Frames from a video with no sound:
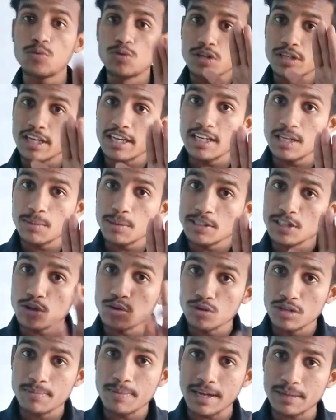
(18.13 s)
उनके लिए भी
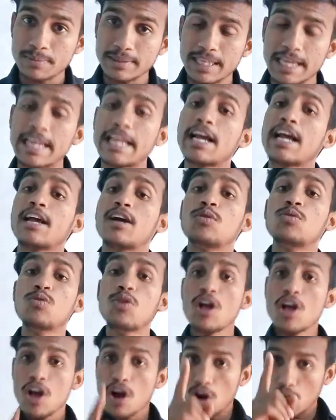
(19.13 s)
जरूरी बात बताने आया हूँ